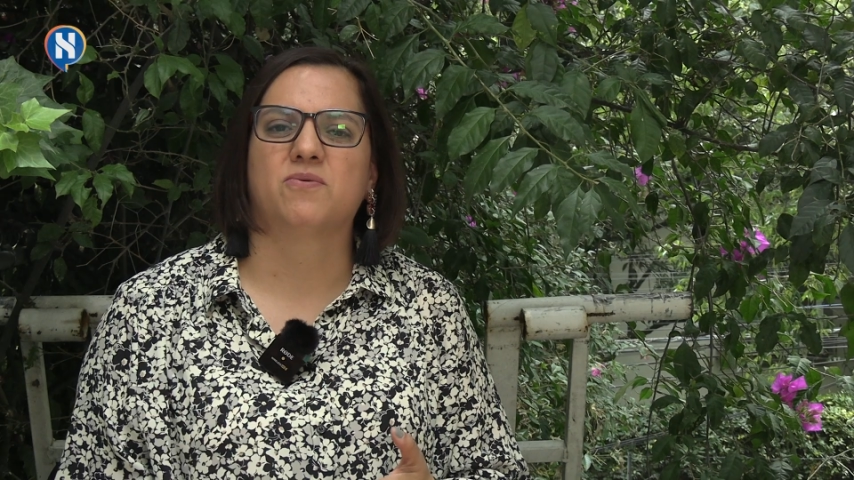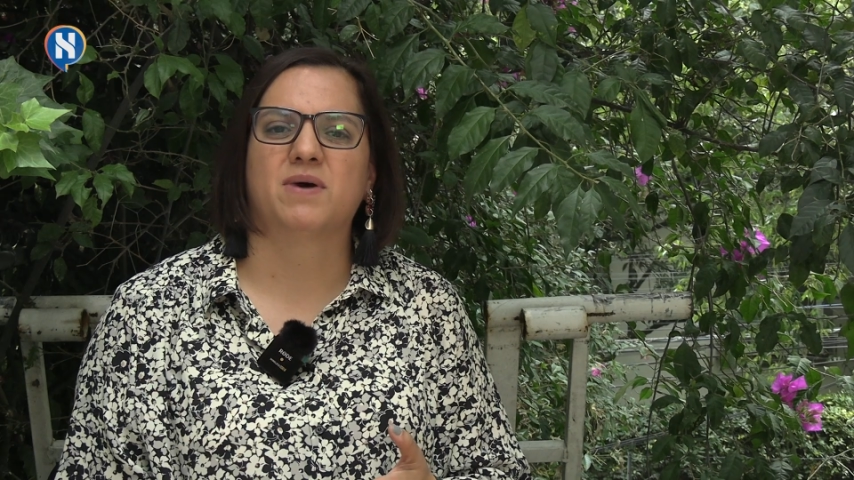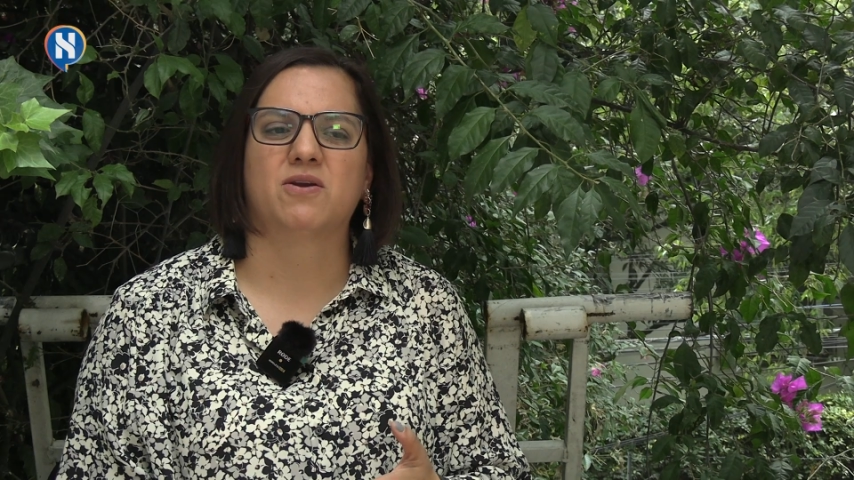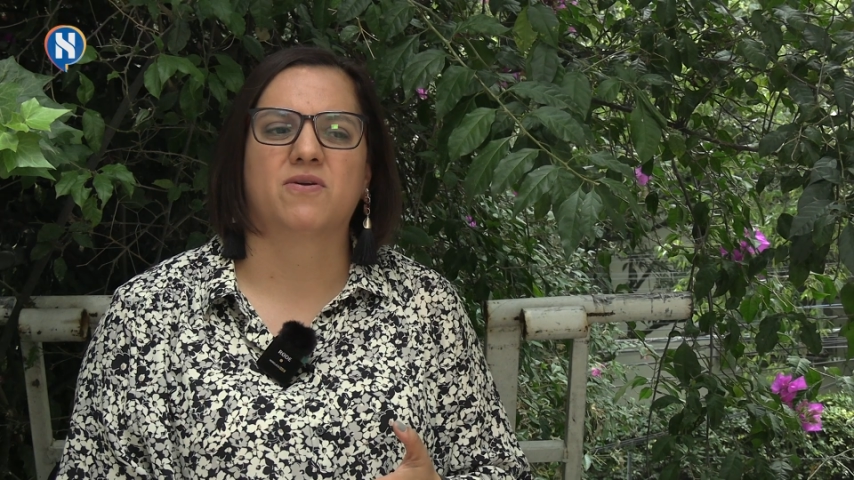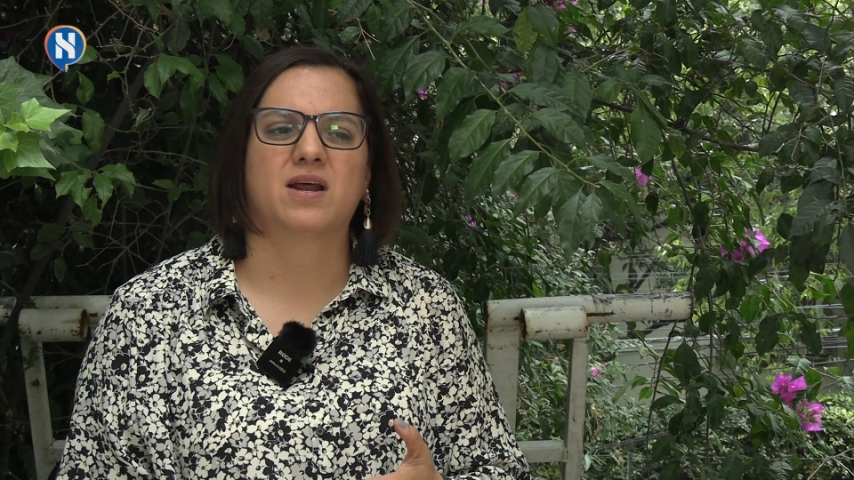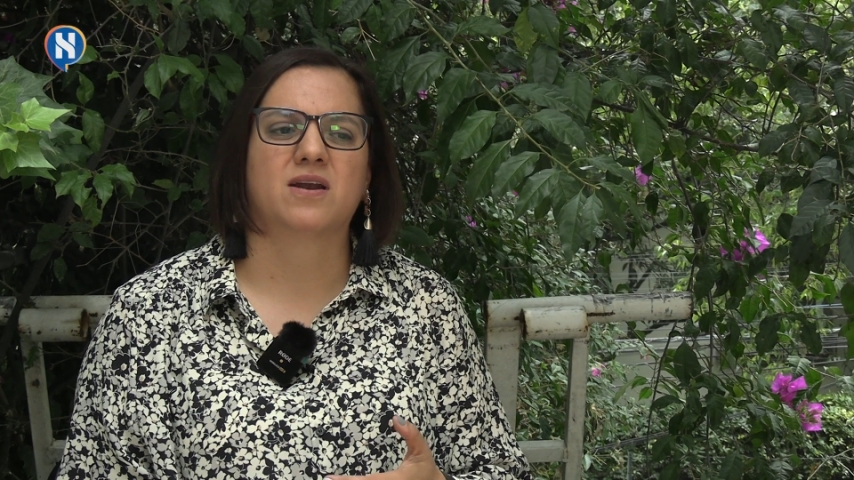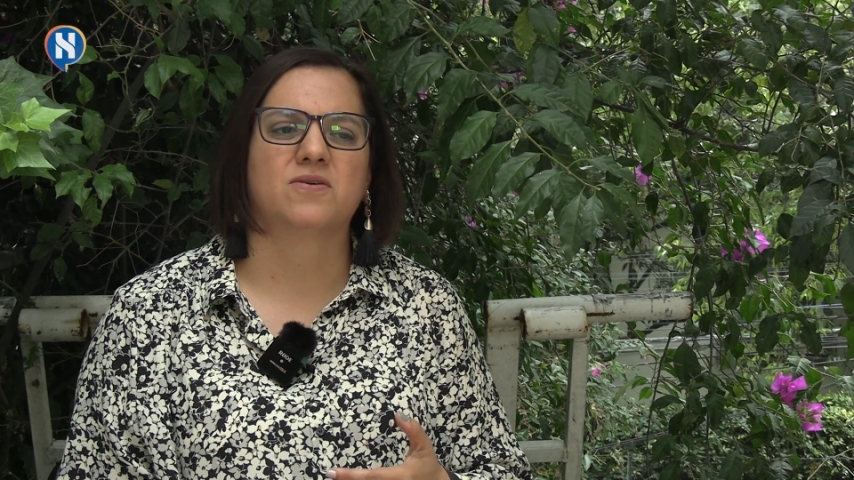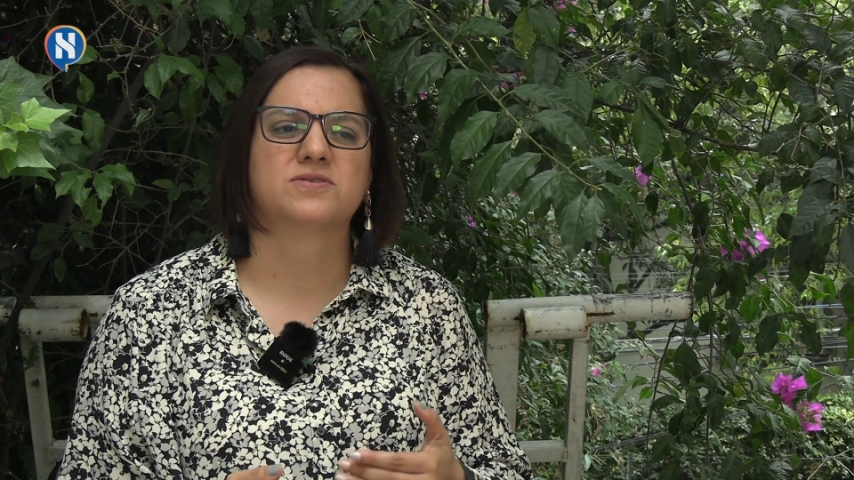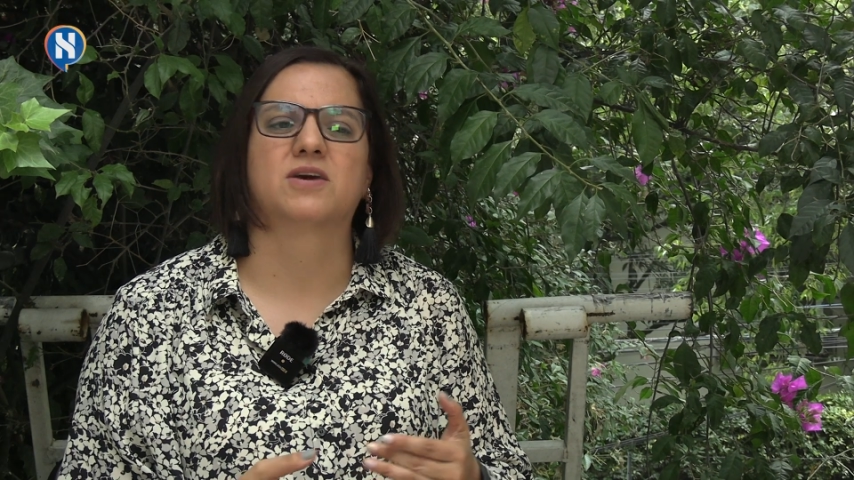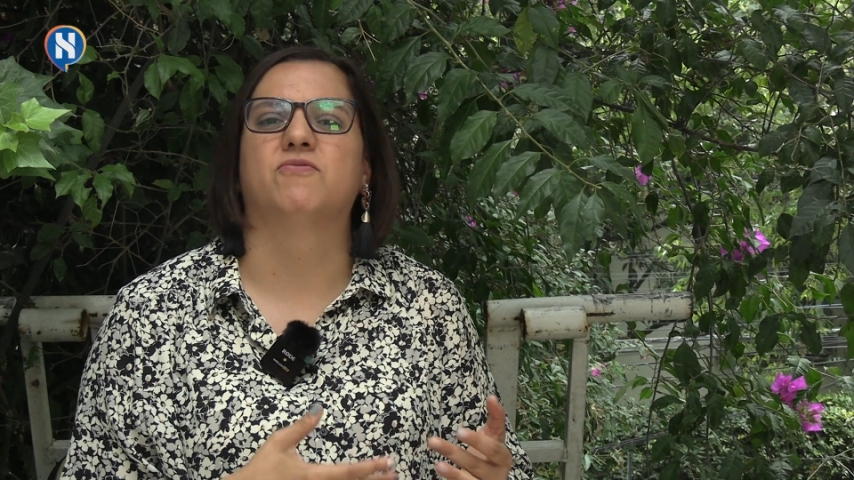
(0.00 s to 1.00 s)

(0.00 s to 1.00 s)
no valorarlos, que